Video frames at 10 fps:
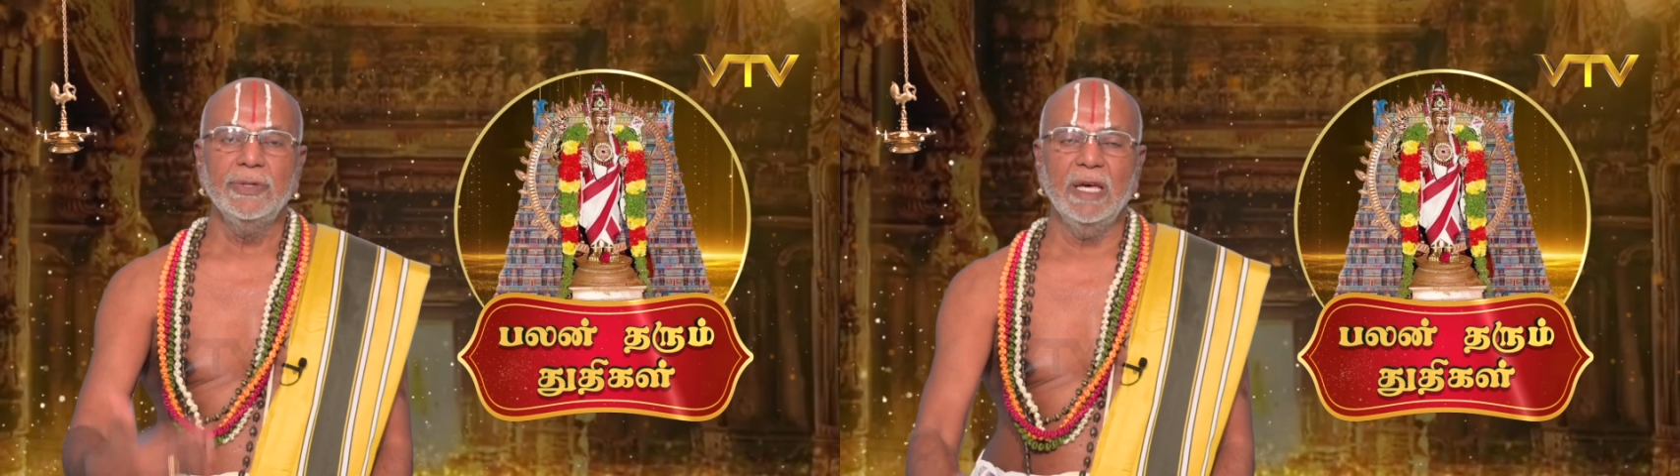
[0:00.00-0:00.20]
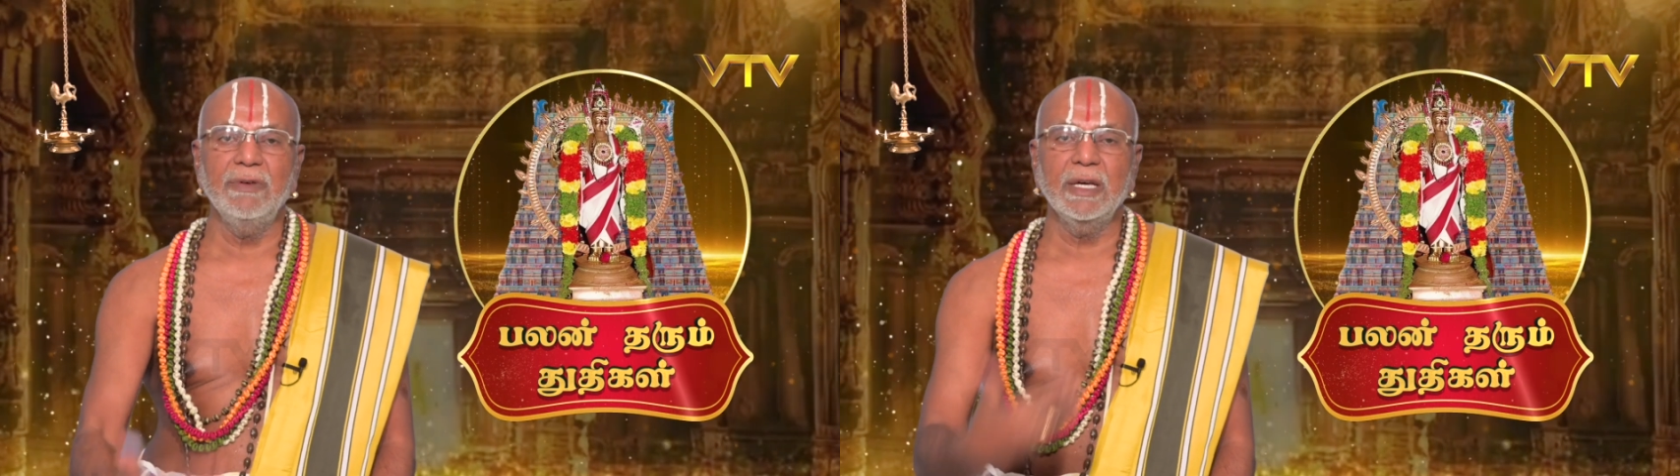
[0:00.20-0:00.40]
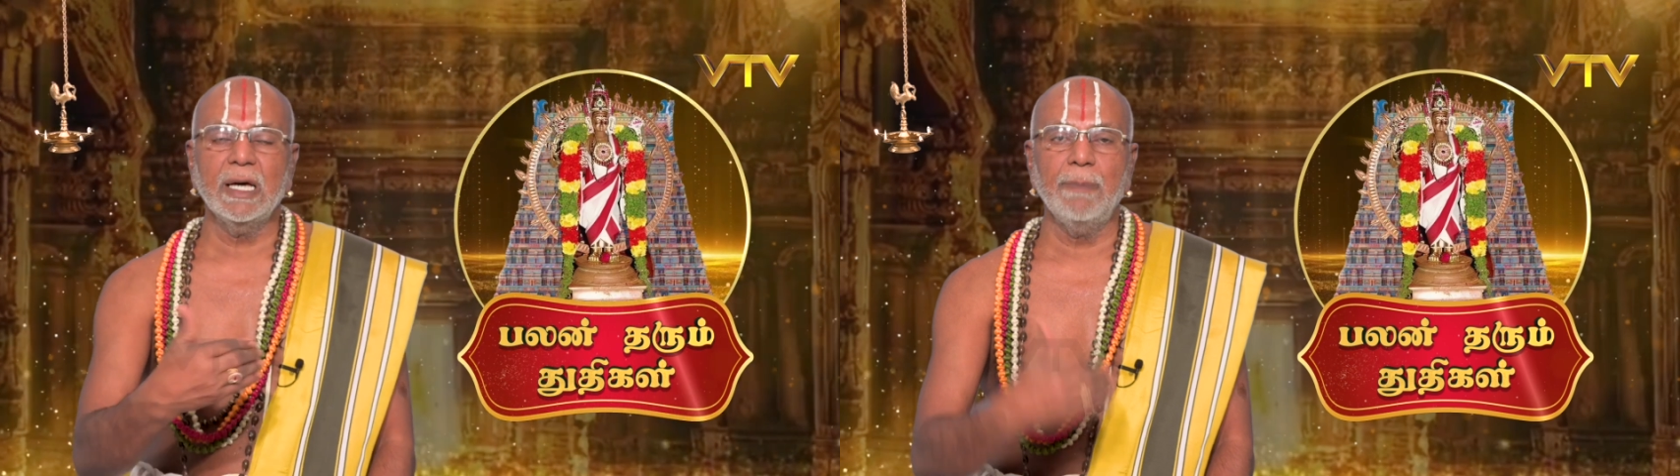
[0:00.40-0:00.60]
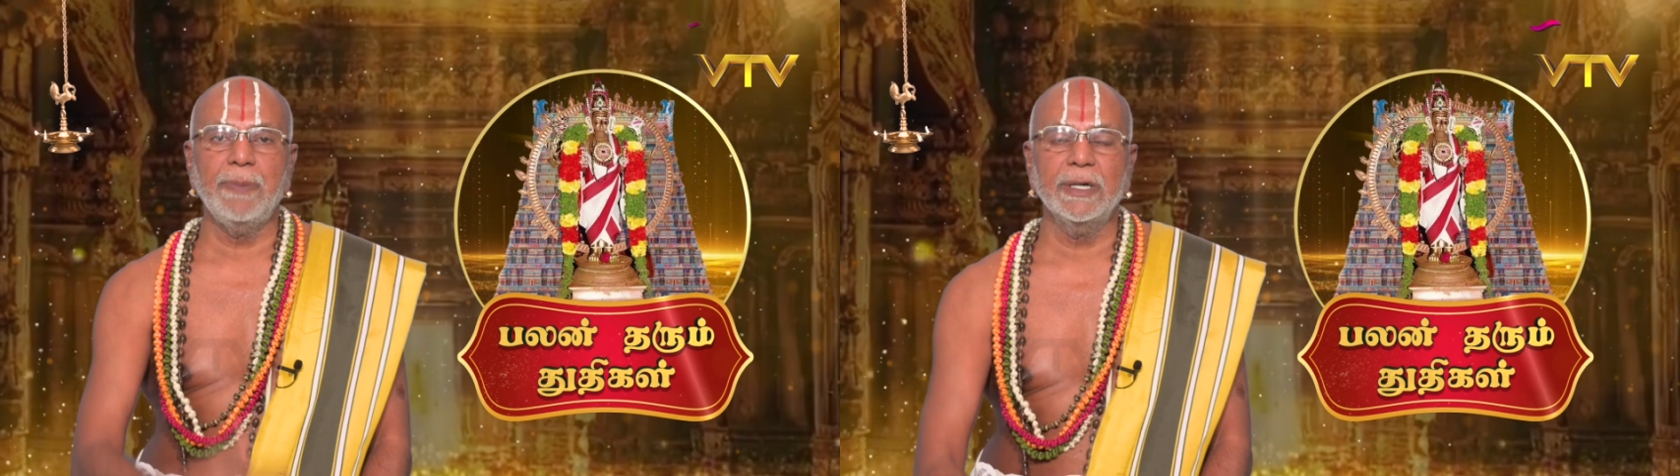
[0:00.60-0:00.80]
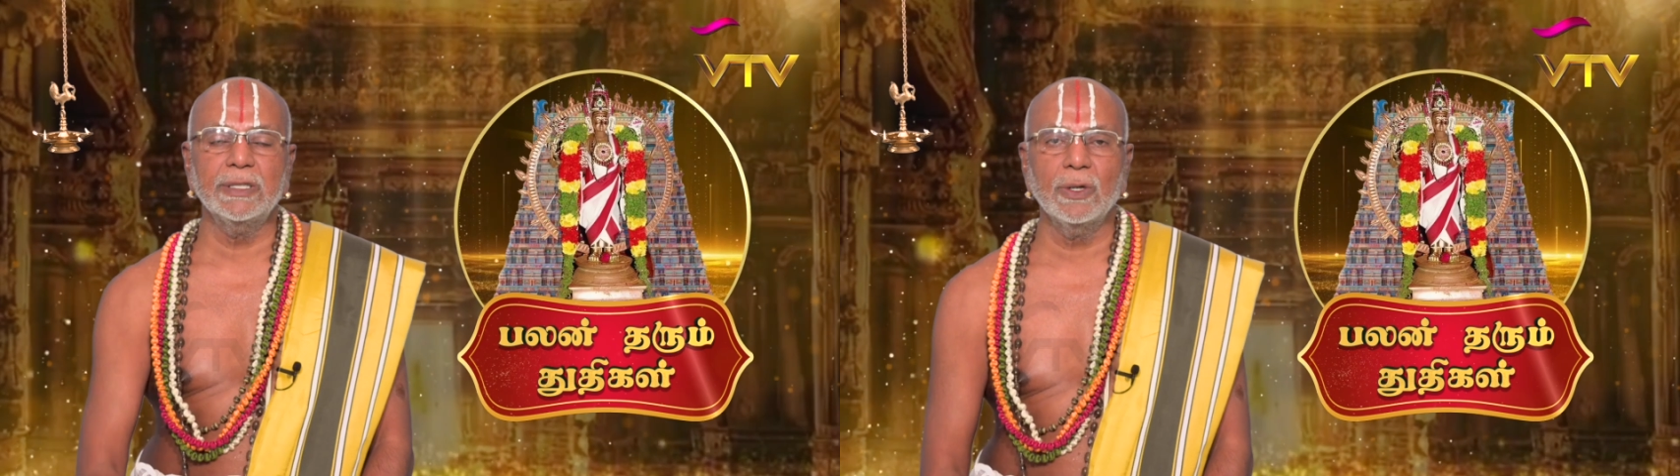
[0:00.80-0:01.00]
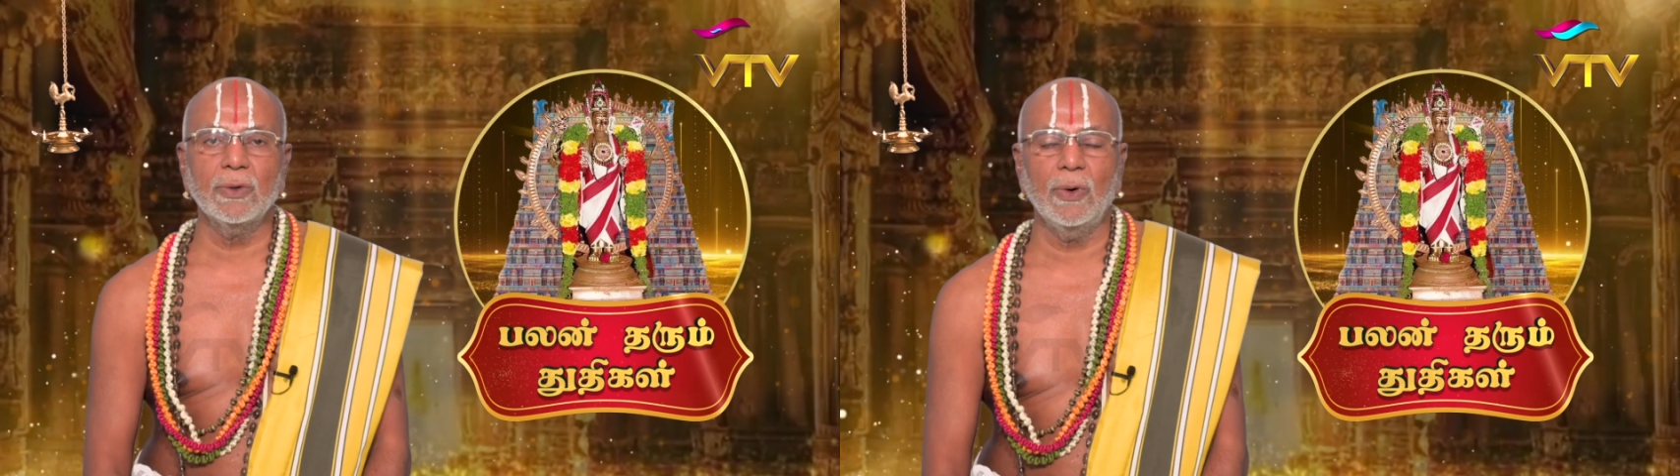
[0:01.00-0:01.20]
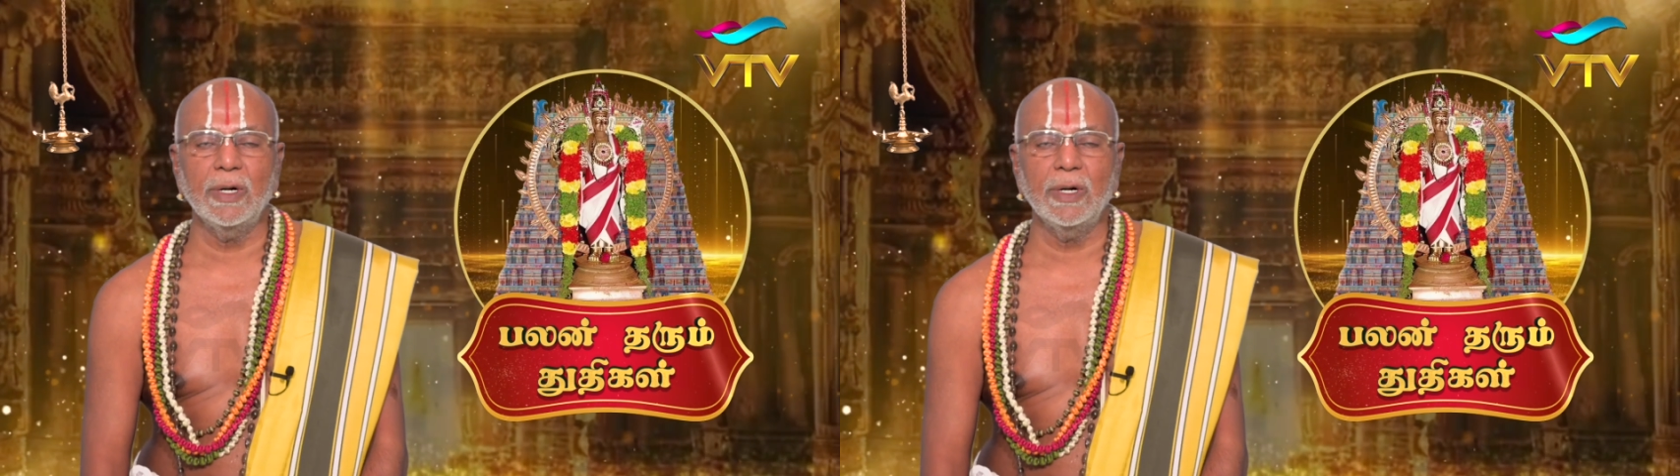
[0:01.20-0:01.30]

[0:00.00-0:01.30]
சேவிக்கப்பட்டு